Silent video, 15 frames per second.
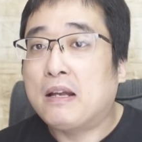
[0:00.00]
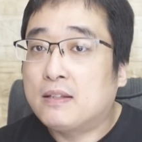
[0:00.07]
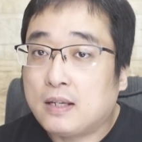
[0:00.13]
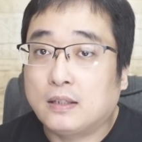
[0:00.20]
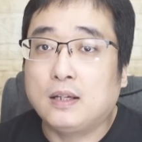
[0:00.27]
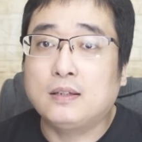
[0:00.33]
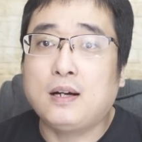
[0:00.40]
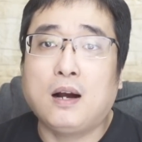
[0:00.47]
讲
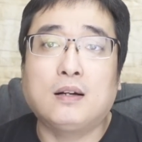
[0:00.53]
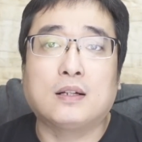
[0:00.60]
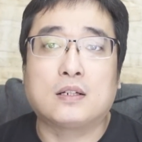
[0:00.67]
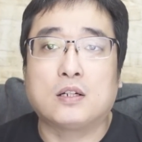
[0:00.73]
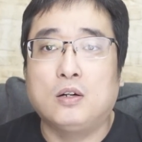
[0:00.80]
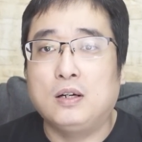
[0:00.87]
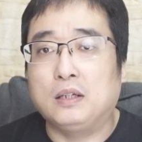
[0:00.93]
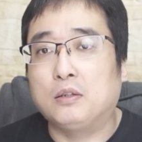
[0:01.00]
到这儿的
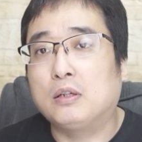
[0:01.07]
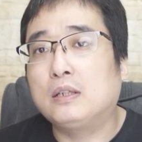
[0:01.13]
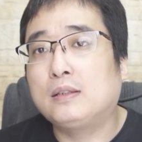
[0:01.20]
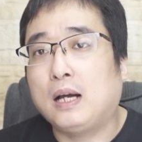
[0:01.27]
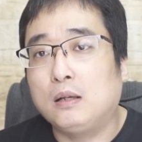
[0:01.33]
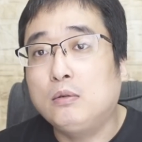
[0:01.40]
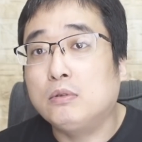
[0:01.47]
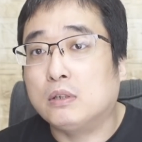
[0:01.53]
时候，很多
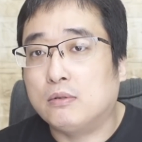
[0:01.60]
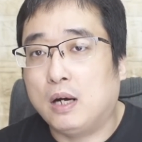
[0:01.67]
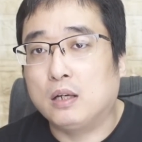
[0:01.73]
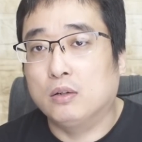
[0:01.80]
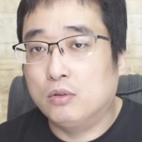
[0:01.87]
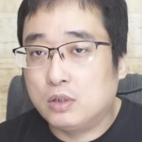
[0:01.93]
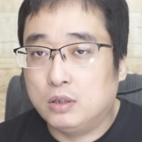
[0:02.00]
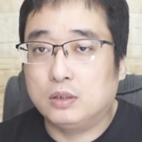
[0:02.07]
大陆的网
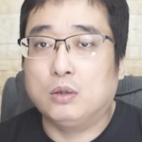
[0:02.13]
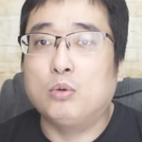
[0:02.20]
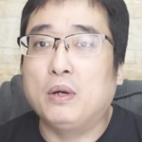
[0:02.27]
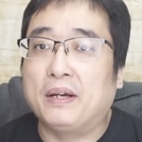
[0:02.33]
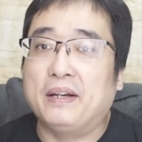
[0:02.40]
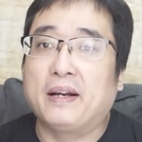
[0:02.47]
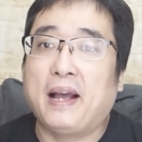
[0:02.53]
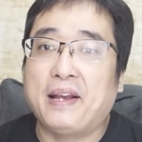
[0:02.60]
友可能
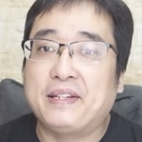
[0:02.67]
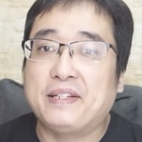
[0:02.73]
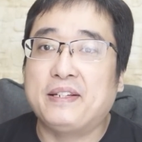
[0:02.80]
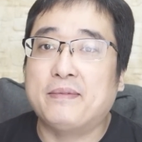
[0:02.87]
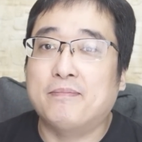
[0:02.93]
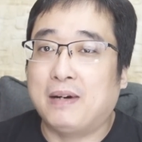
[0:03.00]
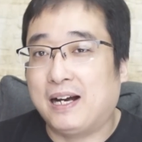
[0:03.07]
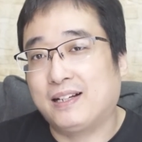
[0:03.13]
会很开心，
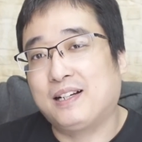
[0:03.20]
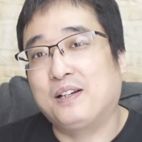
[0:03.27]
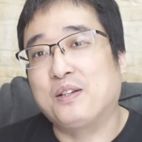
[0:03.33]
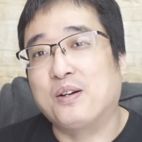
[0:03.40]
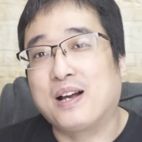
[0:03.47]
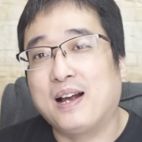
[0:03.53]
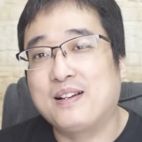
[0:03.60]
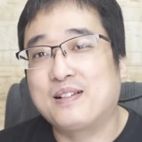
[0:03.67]
马上
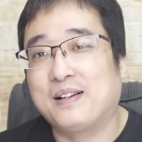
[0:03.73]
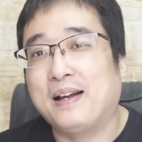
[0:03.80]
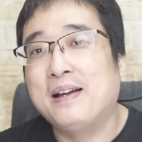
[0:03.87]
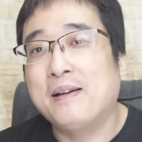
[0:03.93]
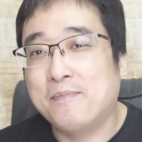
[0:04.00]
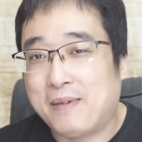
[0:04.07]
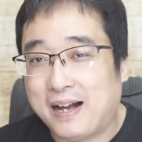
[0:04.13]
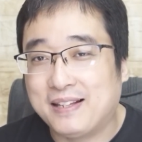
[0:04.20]
又开始了。
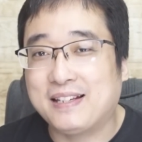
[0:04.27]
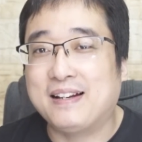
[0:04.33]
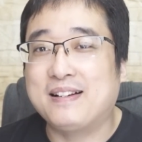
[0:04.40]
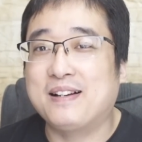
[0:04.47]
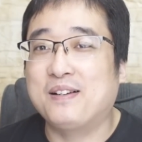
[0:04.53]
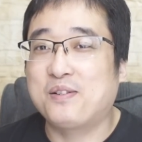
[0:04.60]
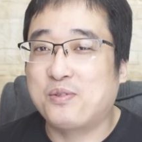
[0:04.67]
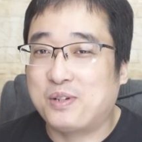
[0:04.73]
马先
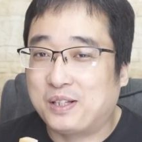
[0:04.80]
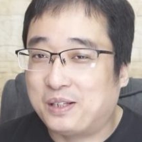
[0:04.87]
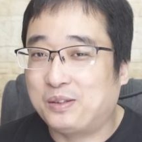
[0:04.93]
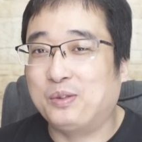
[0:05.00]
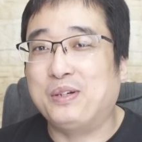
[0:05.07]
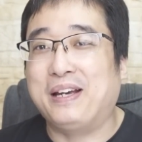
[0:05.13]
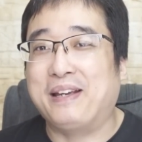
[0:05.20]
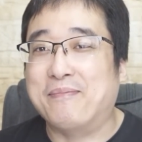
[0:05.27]
生说的
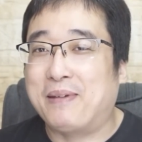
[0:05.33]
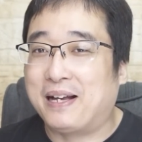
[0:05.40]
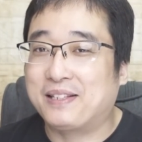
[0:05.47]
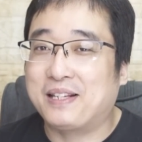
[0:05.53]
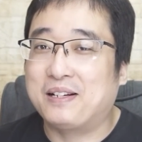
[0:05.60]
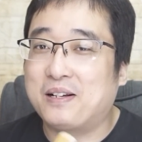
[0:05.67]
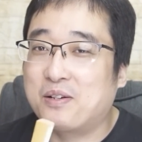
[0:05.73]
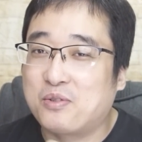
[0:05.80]
对，马
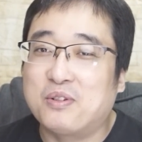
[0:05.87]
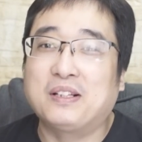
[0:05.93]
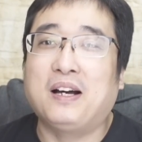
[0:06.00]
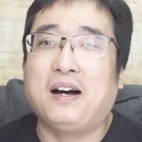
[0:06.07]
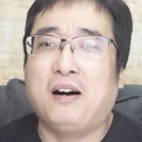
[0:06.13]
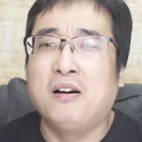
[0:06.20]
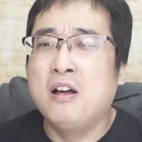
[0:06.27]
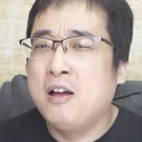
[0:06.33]
先生说的
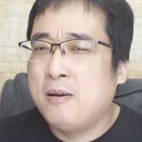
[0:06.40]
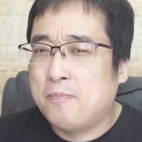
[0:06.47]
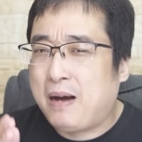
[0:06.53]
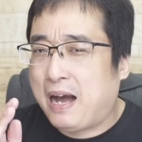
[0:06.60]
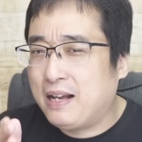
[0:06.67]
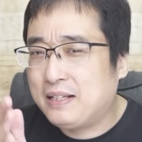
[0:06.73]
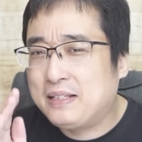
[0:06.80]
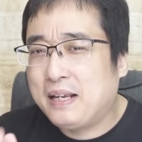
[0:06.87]
好，
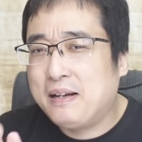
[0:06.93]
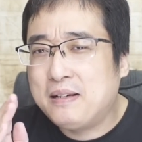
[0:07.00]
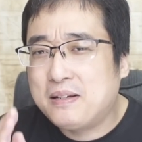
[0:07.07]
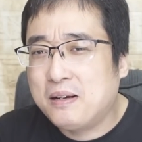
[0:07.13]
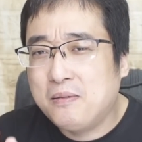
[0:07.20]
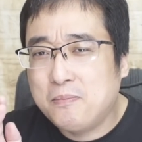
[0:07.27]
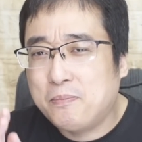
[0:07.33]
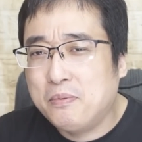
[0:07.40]
马先
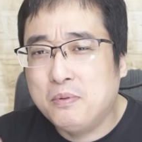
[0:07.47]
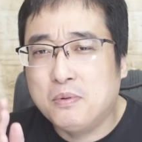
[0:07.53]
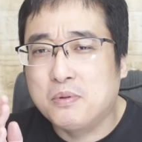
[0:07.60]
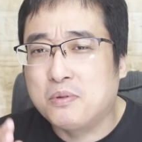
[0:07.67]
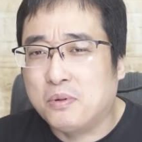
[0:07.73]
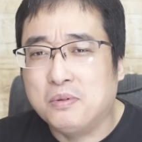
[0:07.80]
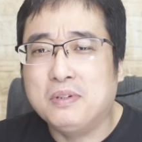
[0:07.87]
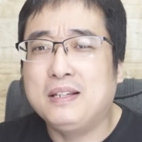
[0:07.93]
生不
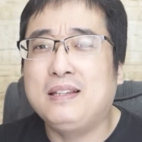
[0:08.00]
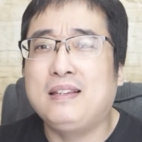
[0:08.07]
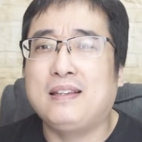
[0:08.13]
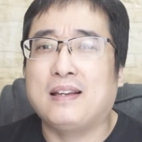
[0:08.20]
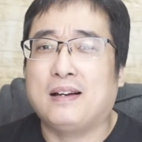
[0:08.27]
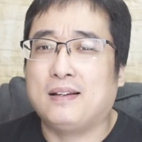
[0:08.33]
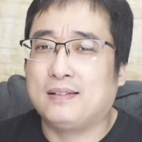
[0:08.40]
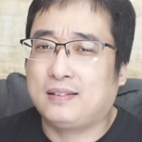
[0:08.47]
容易
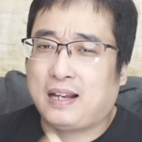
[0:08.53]
呀！